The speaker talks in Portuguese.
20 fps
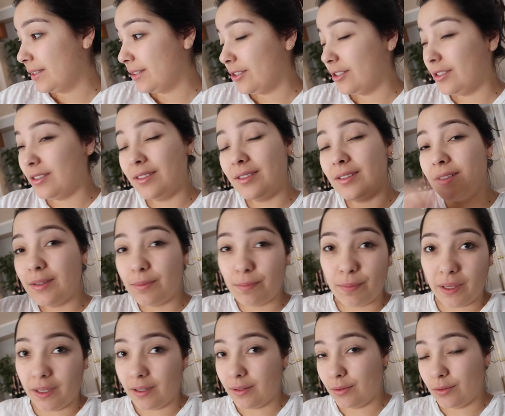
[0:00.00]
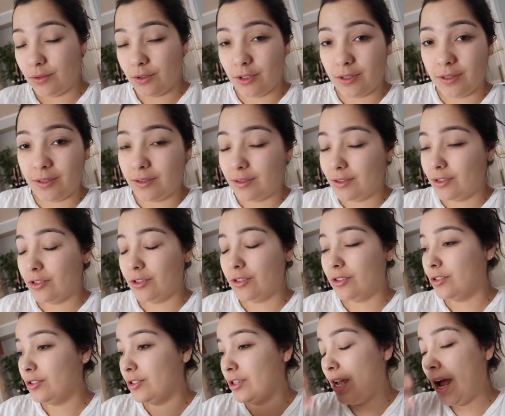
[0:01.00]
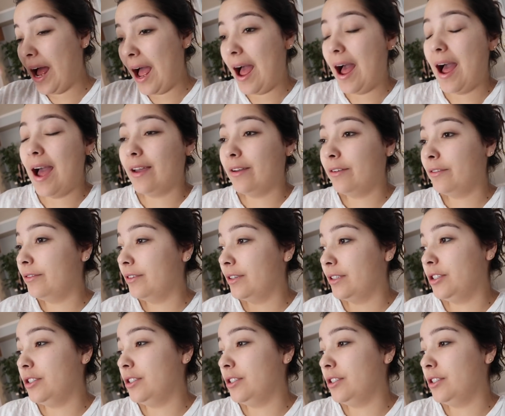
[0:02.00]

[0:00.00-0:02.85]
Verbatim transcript: De desespero, de, de, de raiva,